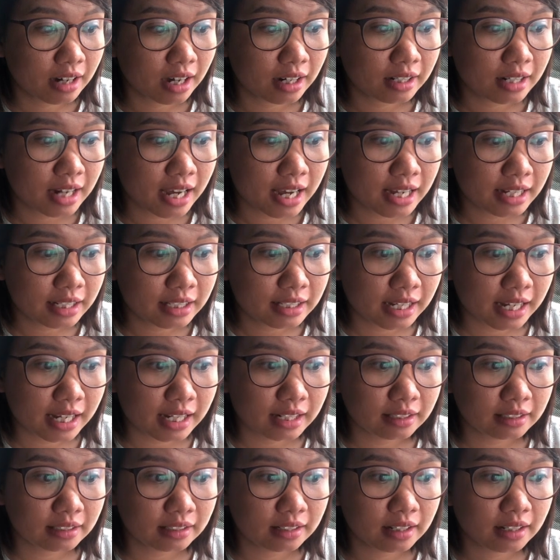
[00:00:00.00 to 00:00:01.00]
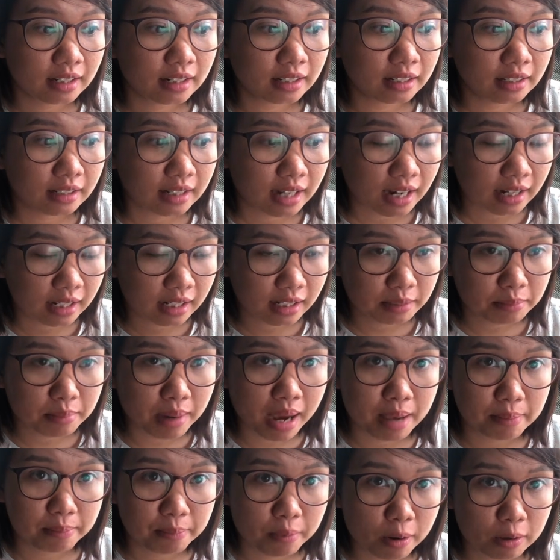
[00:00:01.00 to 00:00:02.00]
gần đây trên uh, các cái
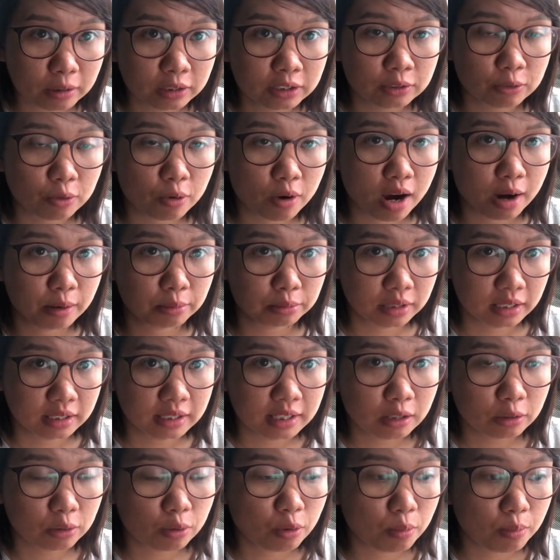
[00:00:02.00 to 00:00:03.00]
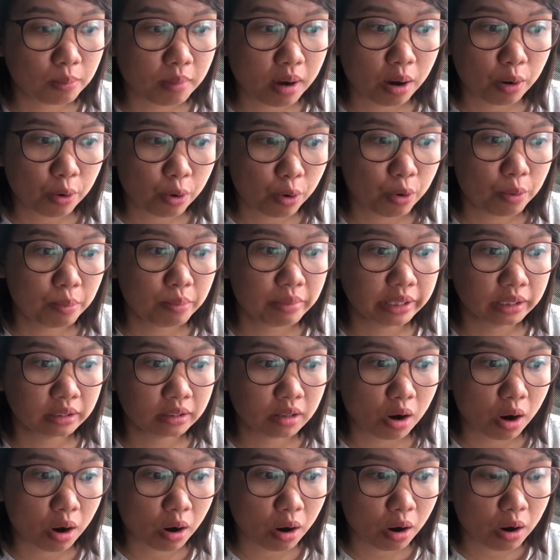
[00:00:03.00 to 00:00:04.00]
bài post của học tiếng Nhật cùng Mao mình
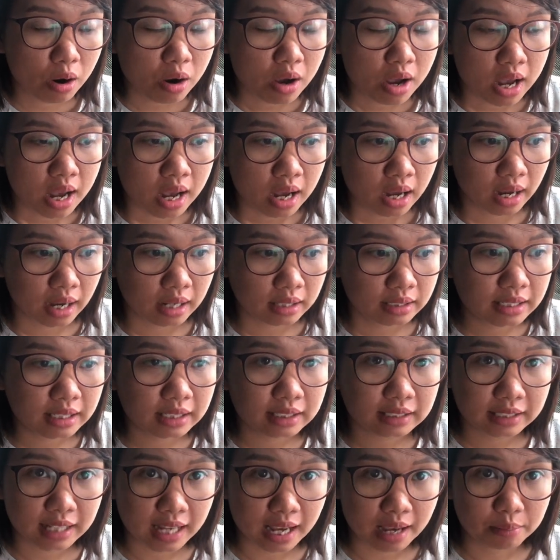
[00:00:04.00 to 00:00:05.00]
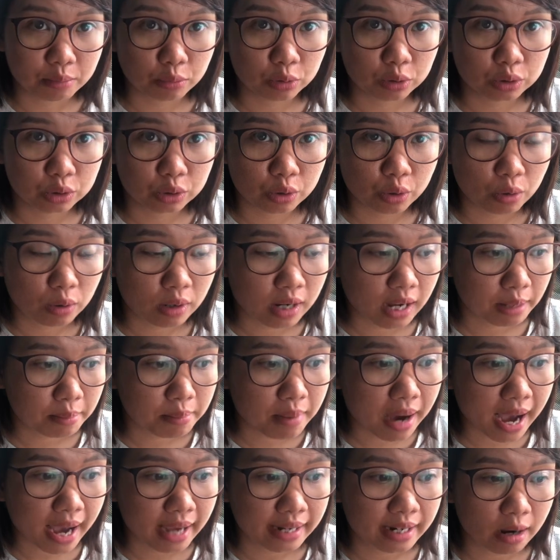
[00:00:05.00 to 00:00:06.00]
có uh, chia sẻ một số cái
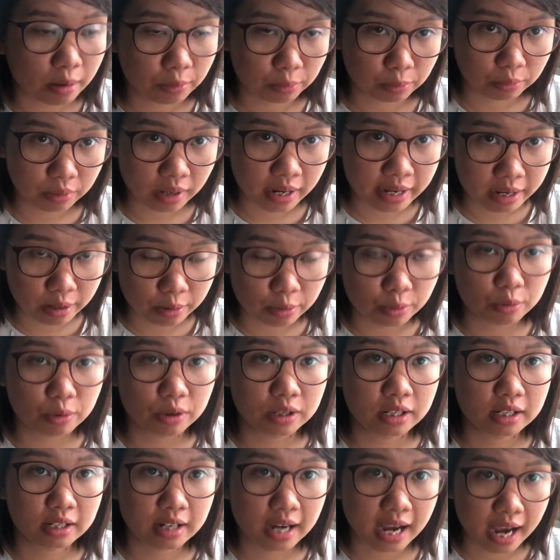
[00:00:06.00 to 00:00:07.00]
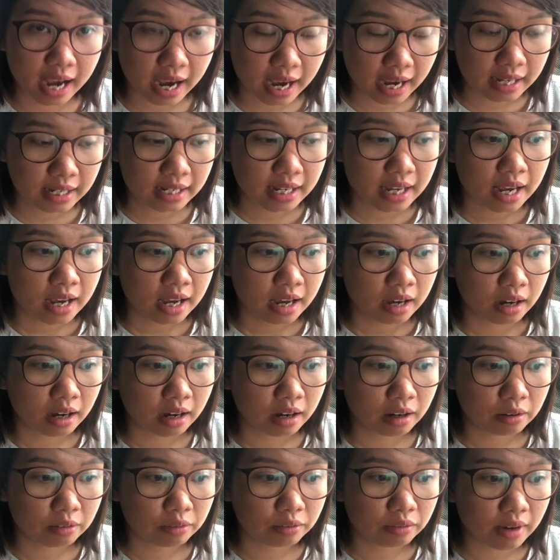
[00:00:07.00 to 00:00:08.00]
bài đọc hiểu của N hai
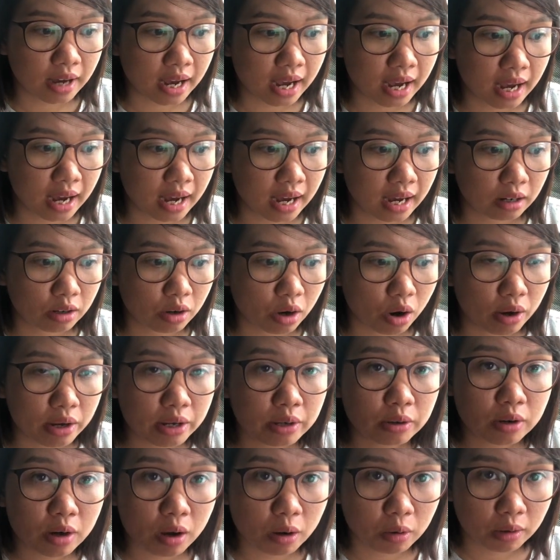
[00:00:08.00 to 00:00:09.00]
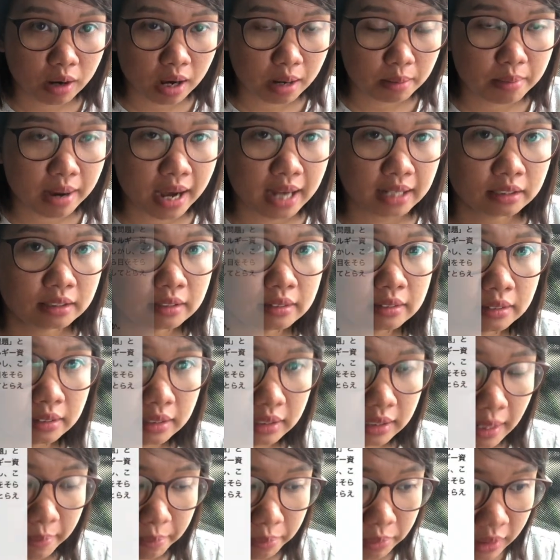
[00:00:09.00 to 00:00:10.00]
uh, và có yêu cầu các bạn thử
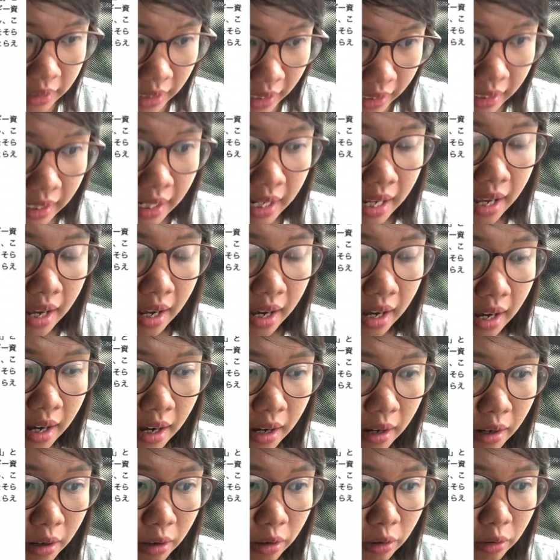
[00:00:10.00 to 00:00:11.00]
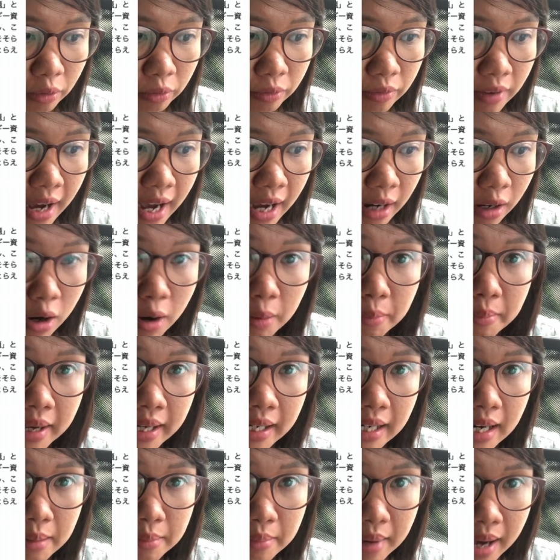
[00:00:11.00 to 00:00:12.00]
tập dịch uh, và
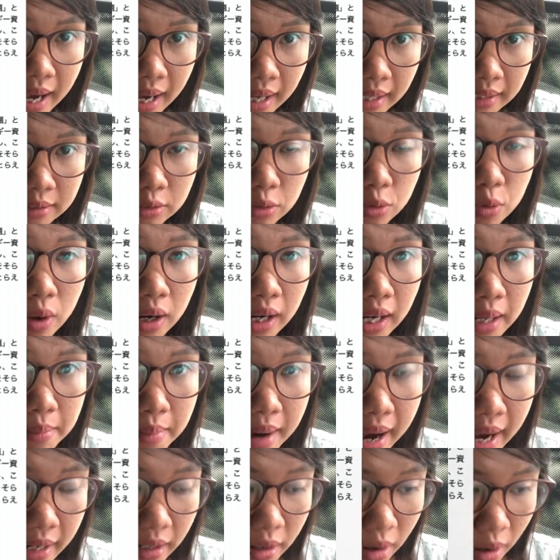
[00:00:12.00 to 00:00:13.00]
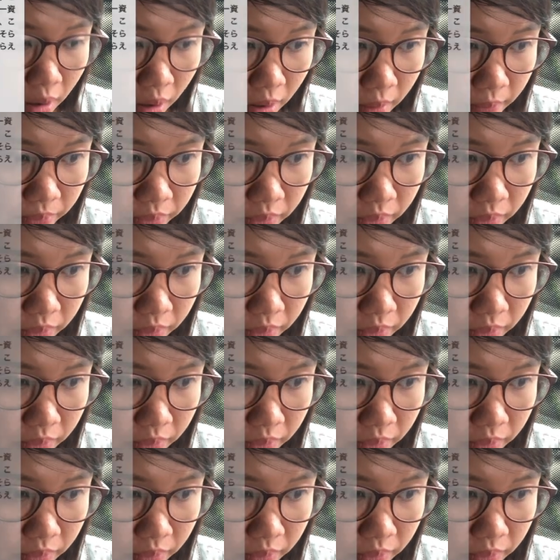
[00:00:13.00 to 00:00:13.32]
comment đáp án của cái bài đó